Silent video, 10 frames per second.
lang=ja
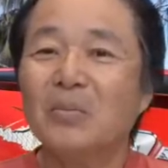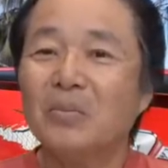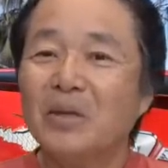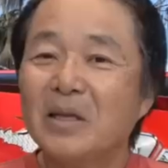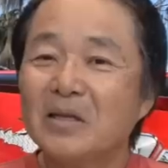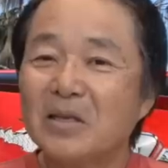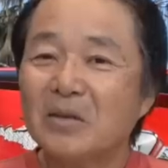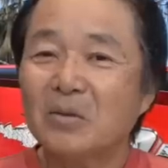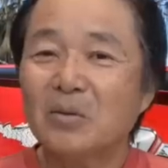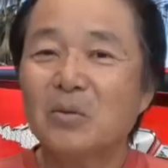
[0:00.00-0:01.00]
皆さ
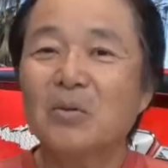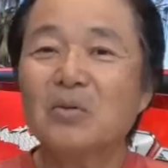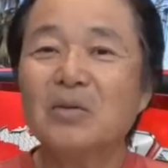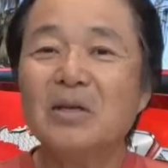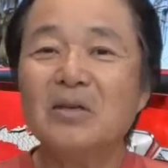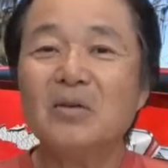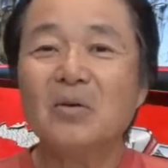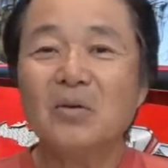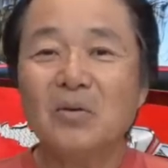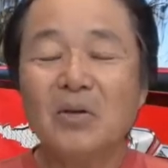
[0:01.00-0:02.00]
んの道具でい
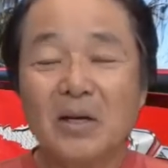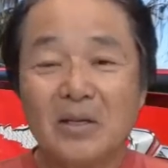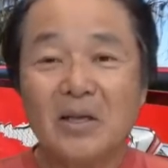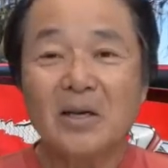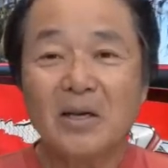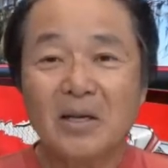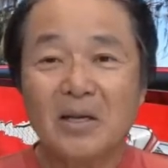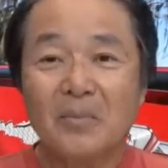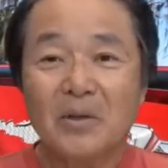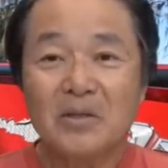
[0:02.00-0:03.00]
ろいろやりながら
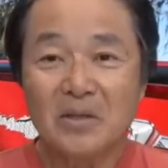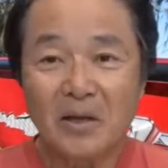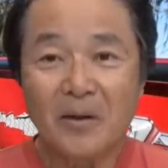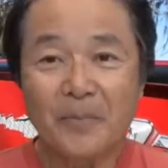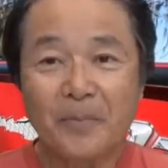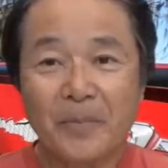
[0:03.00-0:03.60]
試して、